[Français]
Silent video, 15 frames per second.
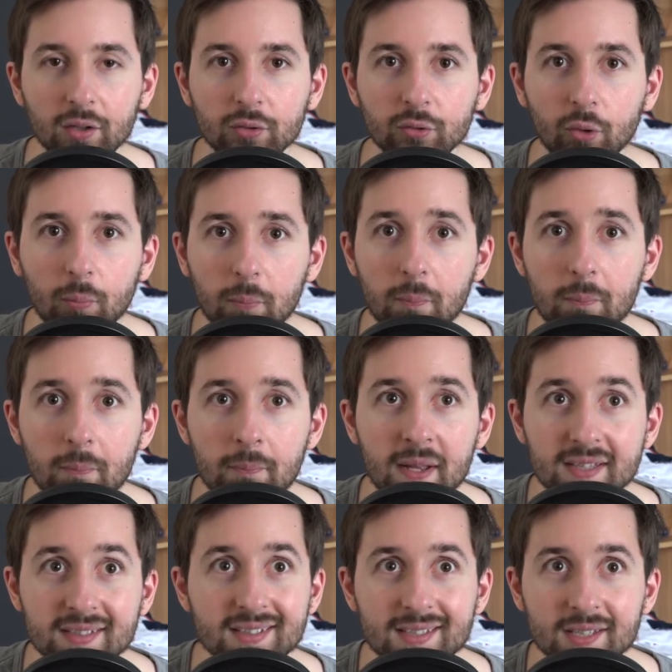de
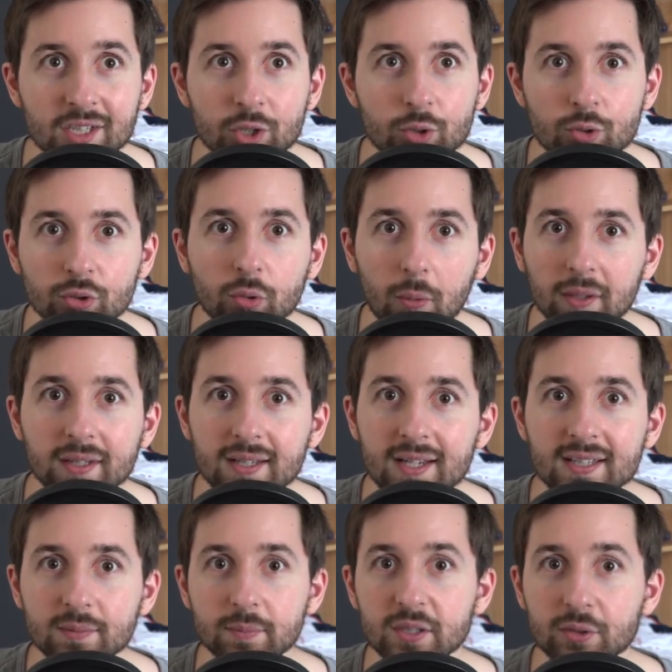mettre ces jeux
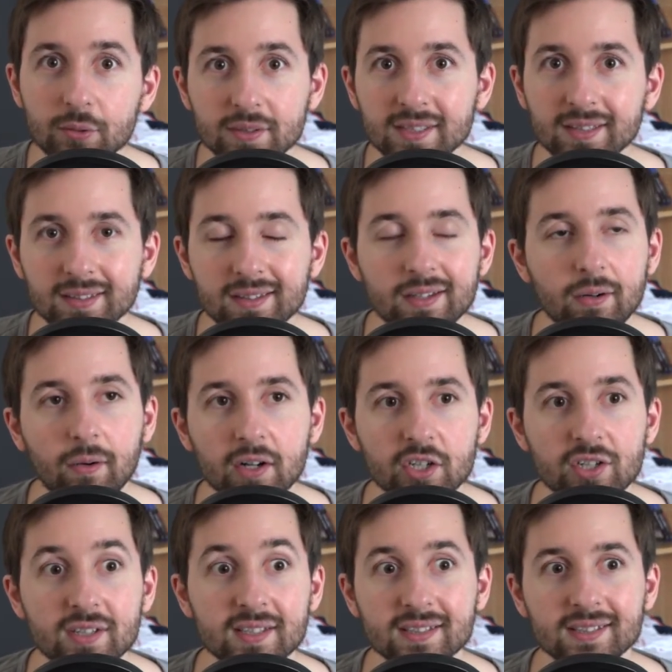3DS, mais sur sa télé en
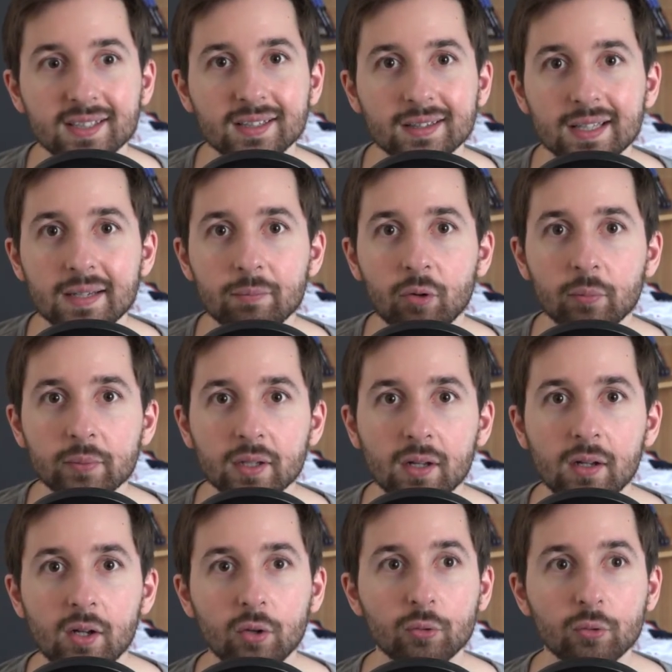HD, ça serait tellement bien.